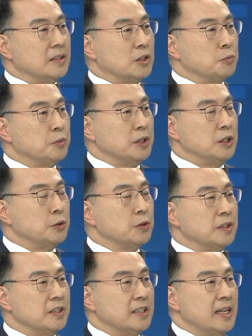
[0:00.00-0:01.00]
정부의
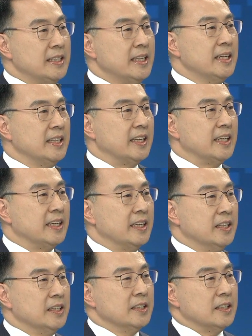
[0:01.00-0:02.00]
지원을 할 테니
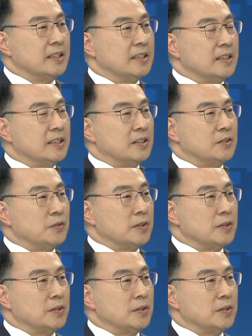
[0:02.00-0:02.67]
어,